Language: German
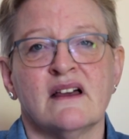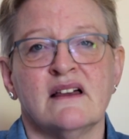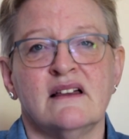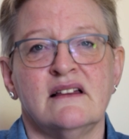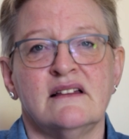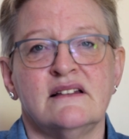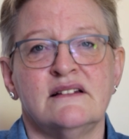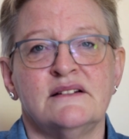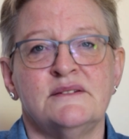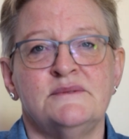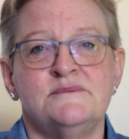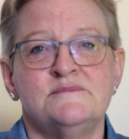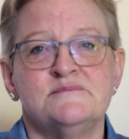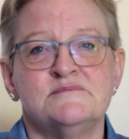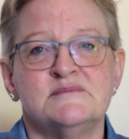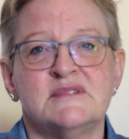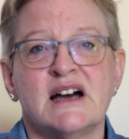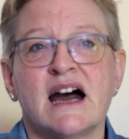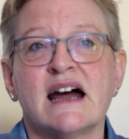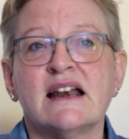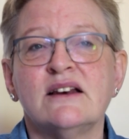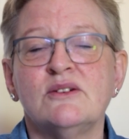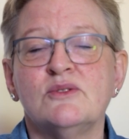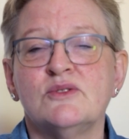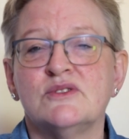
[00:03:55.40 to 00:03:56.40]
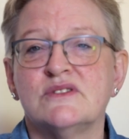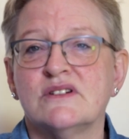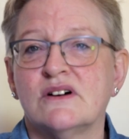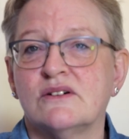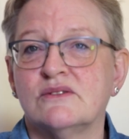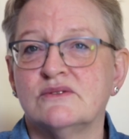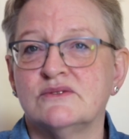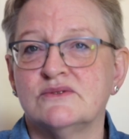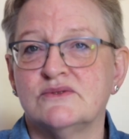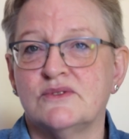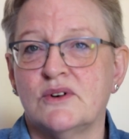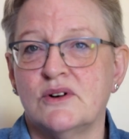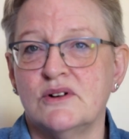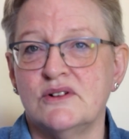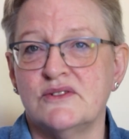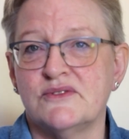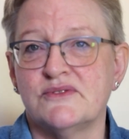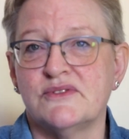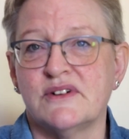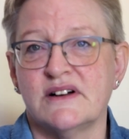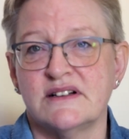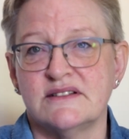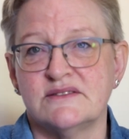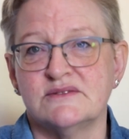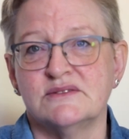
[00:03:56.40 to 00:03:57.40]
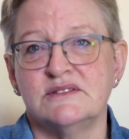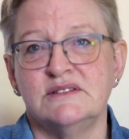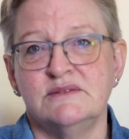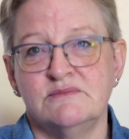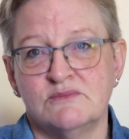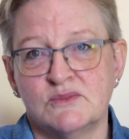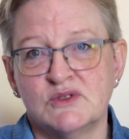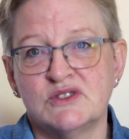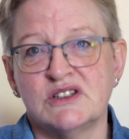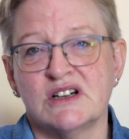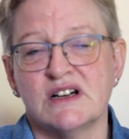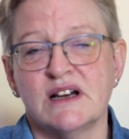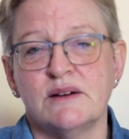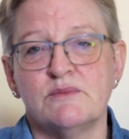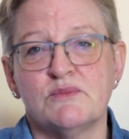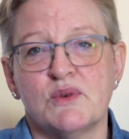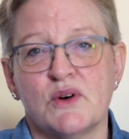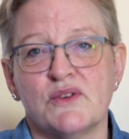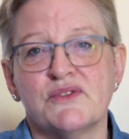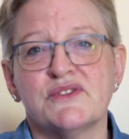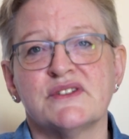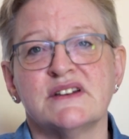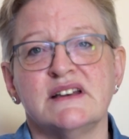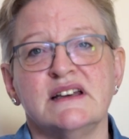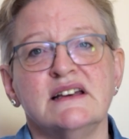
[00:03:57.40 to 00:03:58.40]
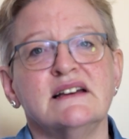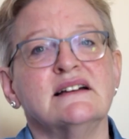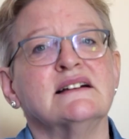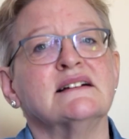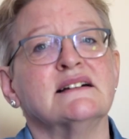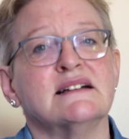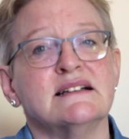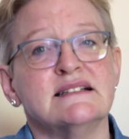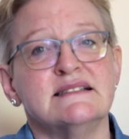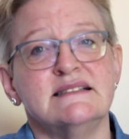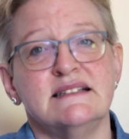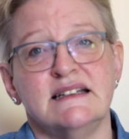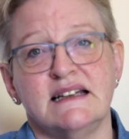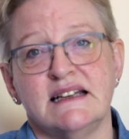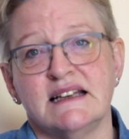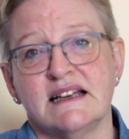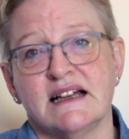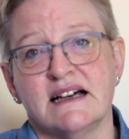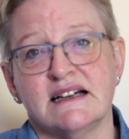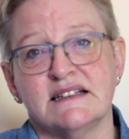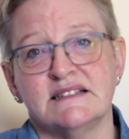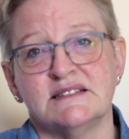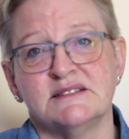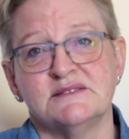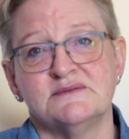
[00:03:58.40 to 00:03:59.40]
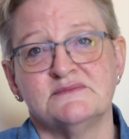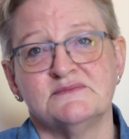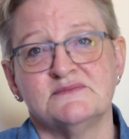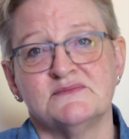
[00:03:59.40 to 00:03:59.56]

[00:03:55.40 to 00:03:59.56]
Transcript: ähm, Tadellöser und Wolf, also Mutter Kempowski, gesehen hat.